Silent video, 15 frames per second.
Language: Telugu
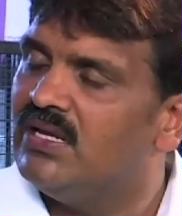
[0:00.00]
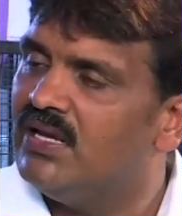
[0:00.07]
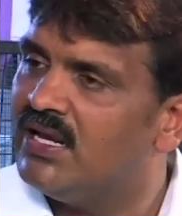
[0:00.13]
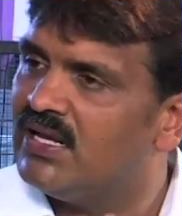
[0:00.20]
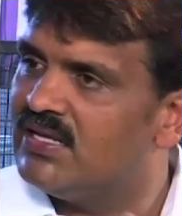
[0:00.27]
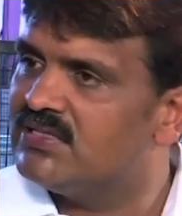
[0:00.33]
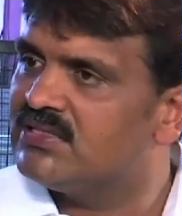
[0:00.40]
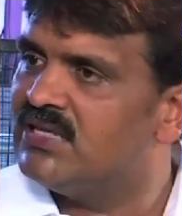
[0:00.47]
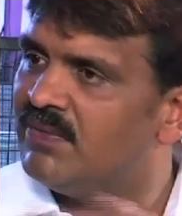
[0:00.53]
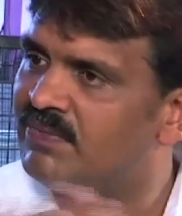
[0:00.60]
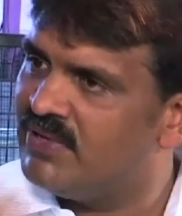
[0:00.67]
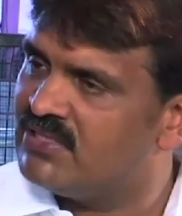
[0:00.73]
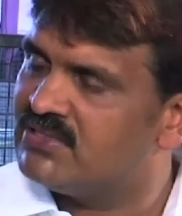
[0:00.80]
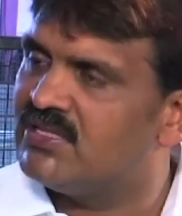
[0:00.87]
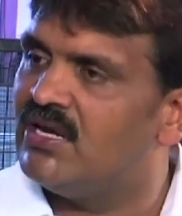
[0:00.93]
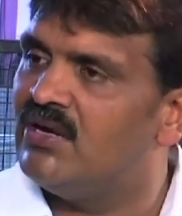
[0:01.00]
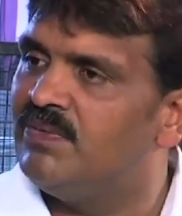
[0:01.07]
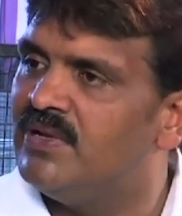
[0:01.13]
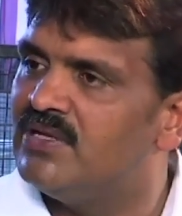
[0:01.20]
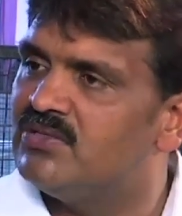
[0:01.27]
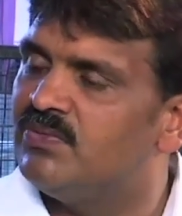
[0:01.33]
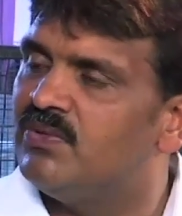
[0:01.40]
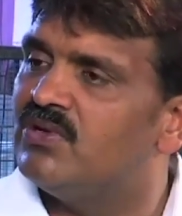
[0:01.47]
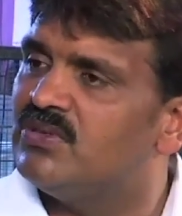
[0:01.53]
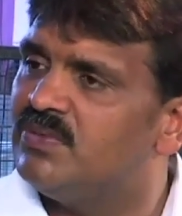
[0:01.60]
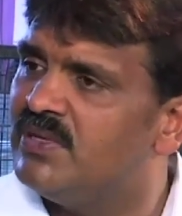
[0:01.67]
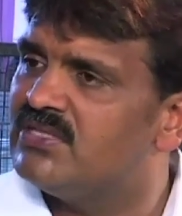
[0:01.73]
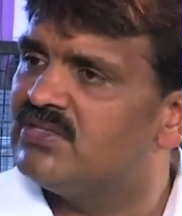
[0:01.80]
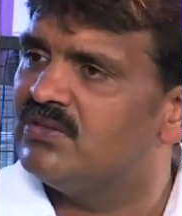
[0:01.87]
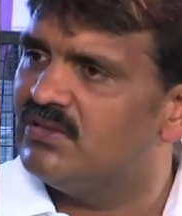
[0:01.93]
ఇలా కృష్ణా ఫేస్ థర్డ్ ఫేస్ ఫోర్త్
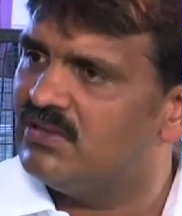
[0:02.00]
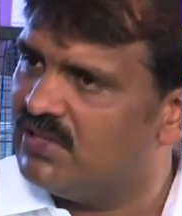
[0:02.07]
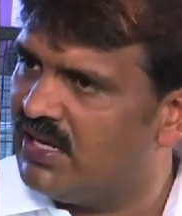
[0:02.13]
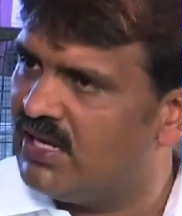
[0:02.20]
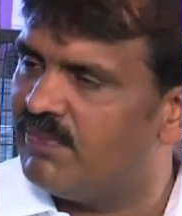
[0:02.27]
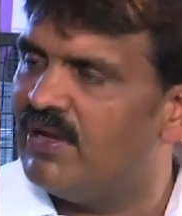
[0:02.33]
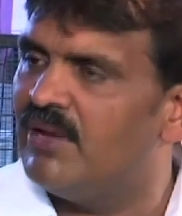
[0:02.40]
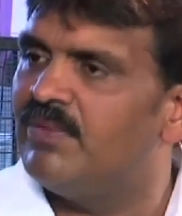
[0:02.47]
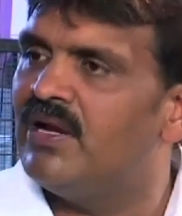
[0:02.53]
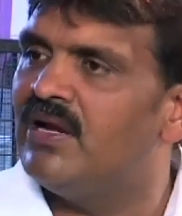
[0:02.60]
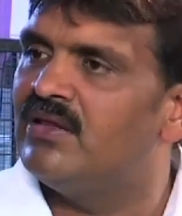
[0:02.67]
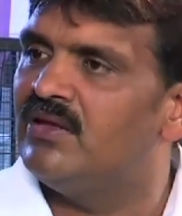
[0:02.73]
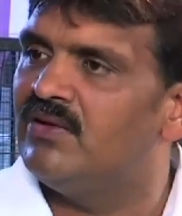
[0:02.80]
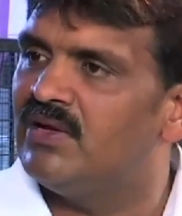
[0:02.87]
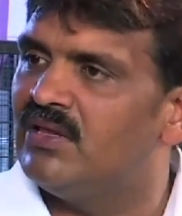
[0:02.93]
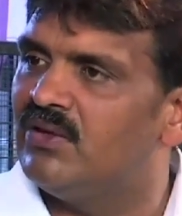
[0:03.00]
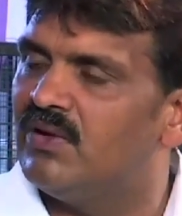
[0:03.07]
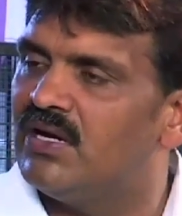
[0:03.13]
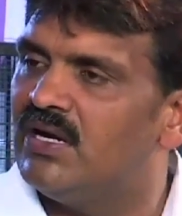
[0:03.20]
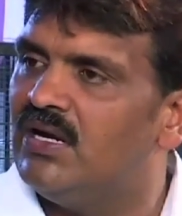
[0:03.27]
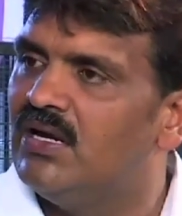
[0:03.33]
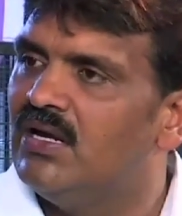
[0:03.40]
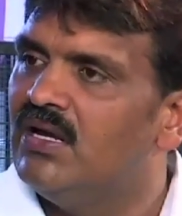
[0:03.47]
ఫేస్ ఇలా పైప్ లైన్లు దిగడం ద్వారా